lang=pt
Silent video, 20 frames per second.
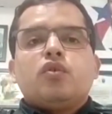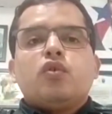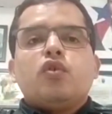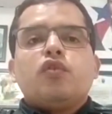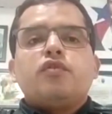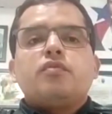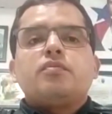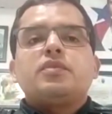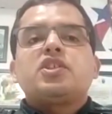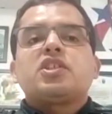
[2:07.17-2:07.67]

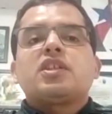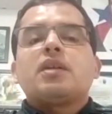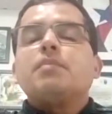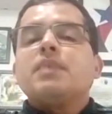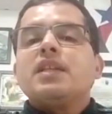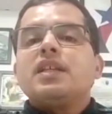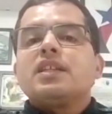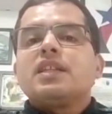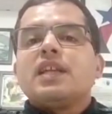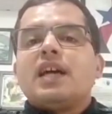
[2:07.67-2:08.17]
houve uma
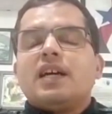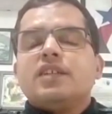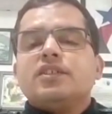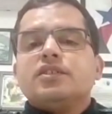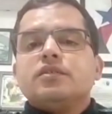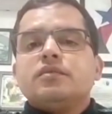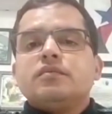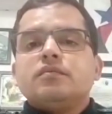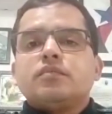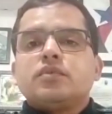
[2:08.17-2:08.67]

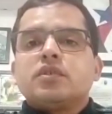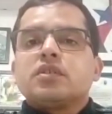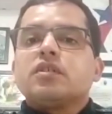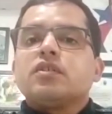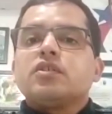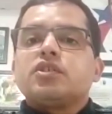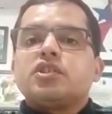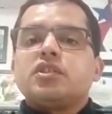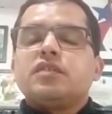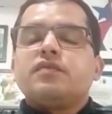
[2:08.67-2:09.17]
estabilidade, porque
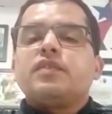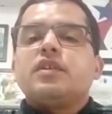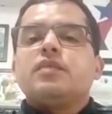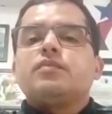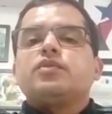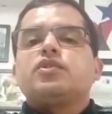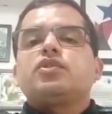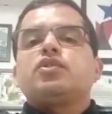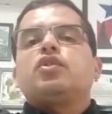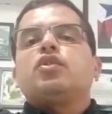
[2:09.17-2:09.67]
nós
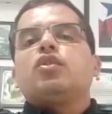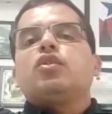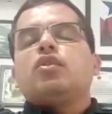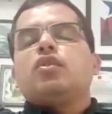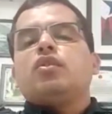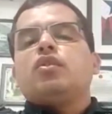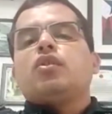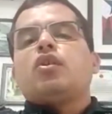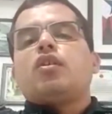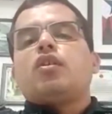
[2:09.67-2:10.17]
tivemos
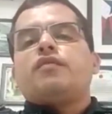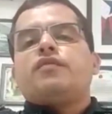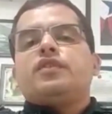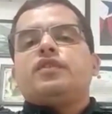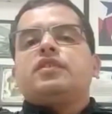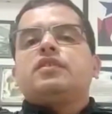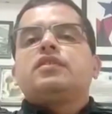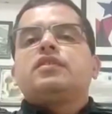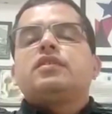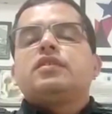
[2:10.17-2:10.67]

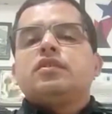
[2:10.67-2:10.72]
nove